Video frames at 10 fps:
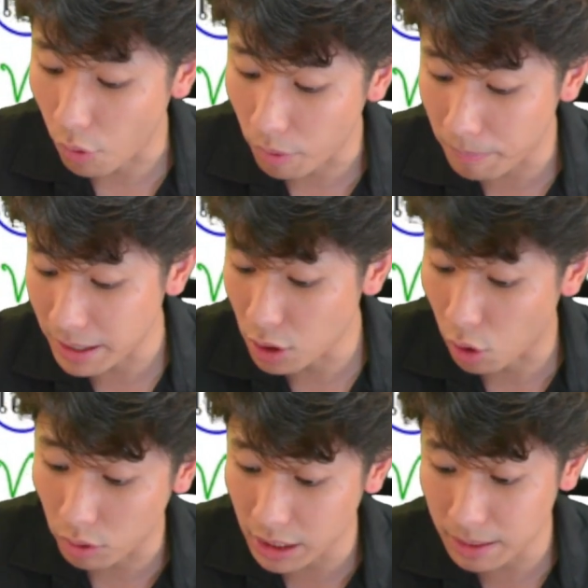มันคือ
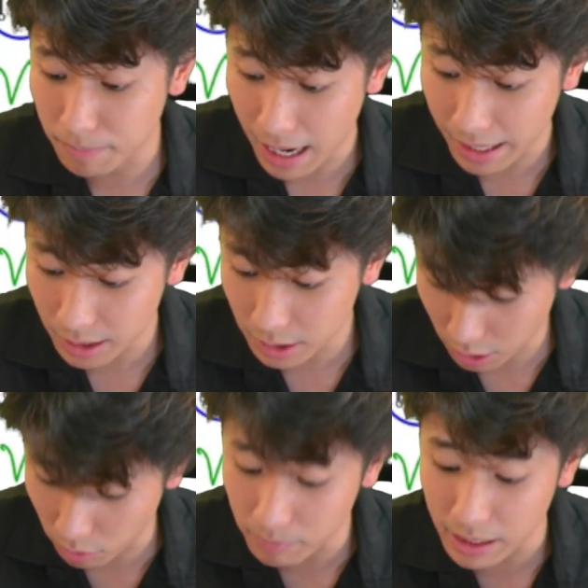ต้องมีทั้งคู่เลย
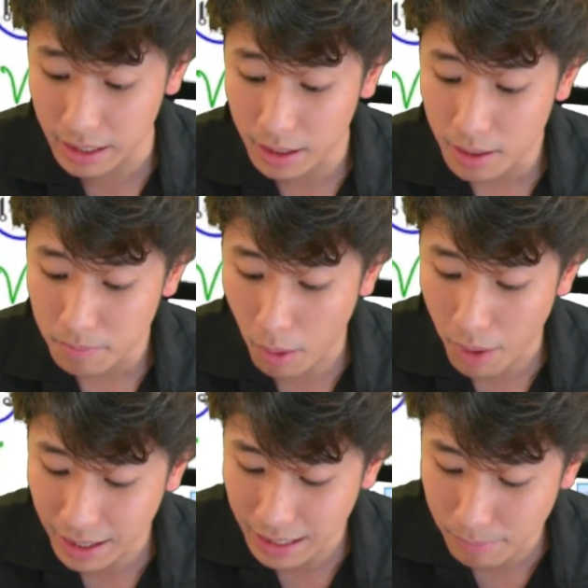ใช่ไหมต้องมี
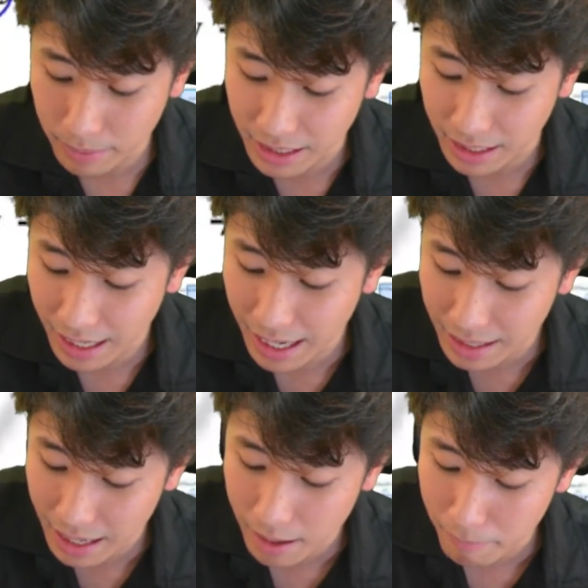เพราะว่าถ้ามัน
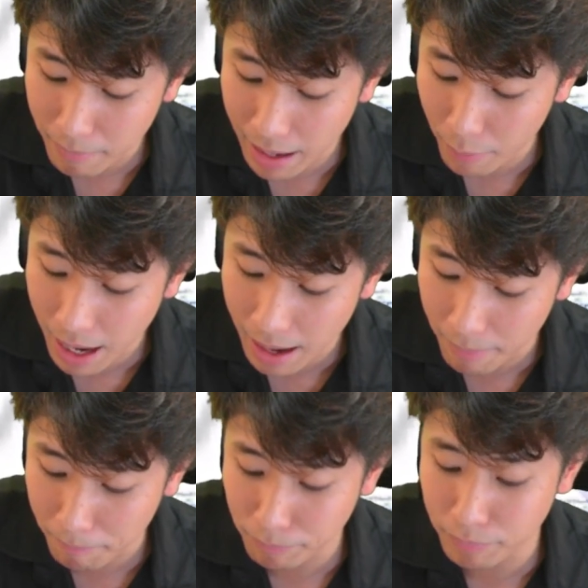เขียนแค่เนี้ยมา
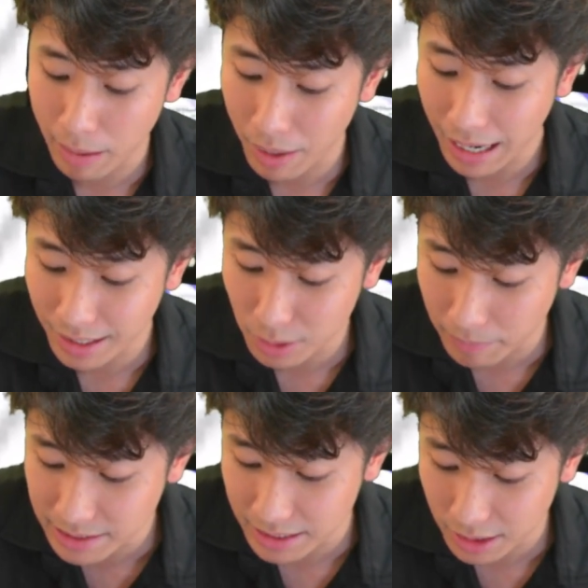ว่า แต่
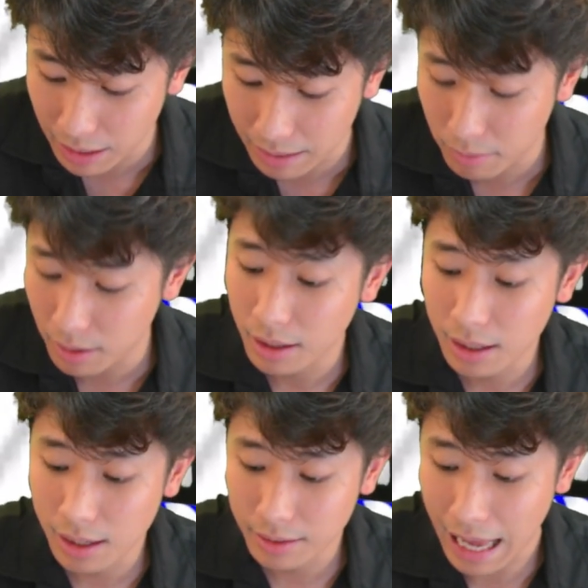ว่าอันนี้ต้องเป็นจริงเท่านั้
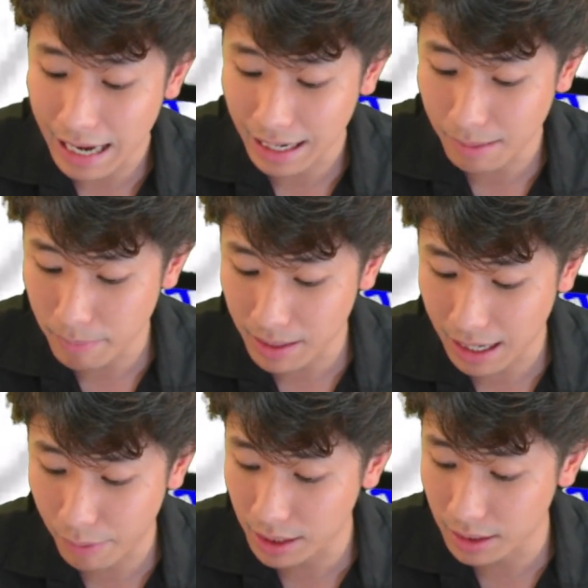น แต่
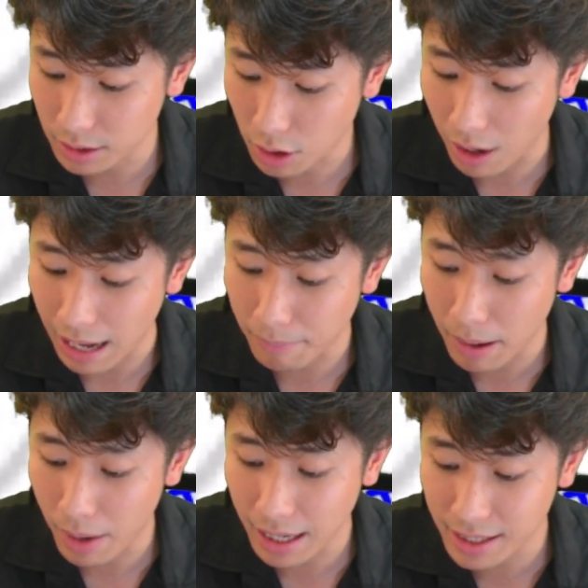ถ้ามันมีคำว่าหรือ
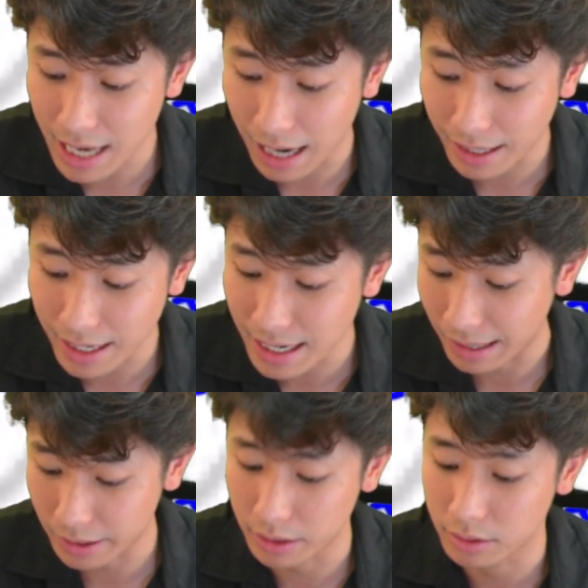ต่อหลังแปลว่าอย่าง
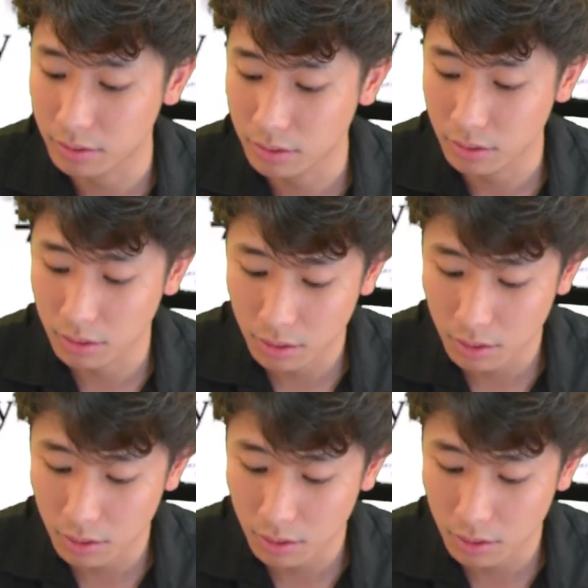ใดอย่างหนึ่ง